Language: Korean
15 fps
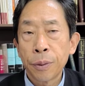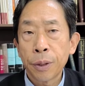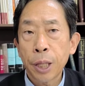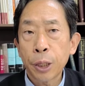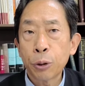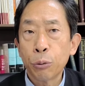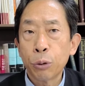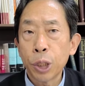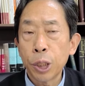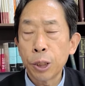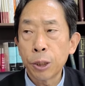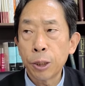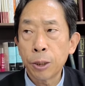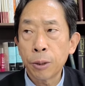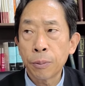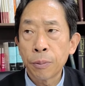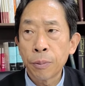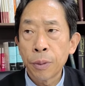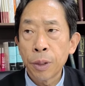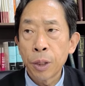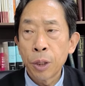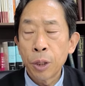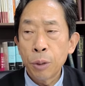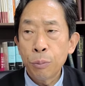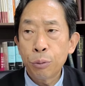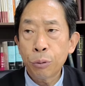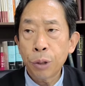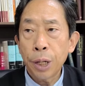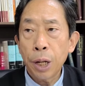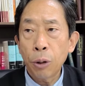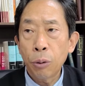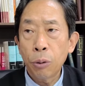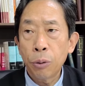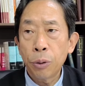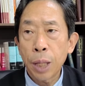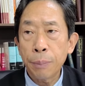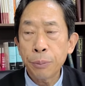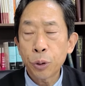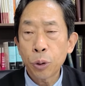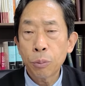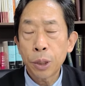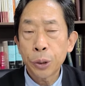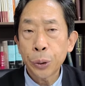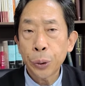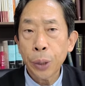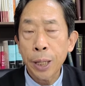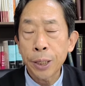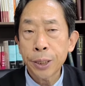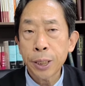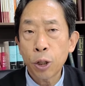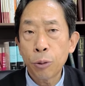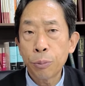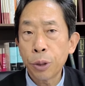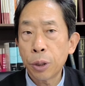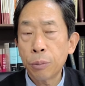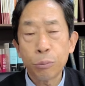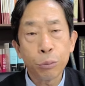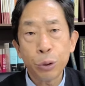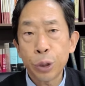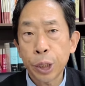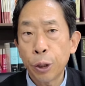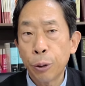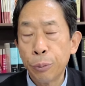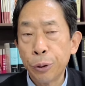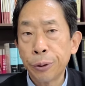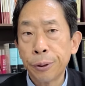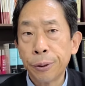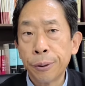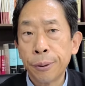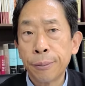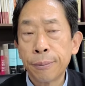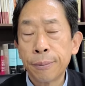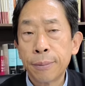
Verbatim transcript: 따라서 우리는 북한하고 남쪽만 서로 안 싸우면 문제가 없는 거예요.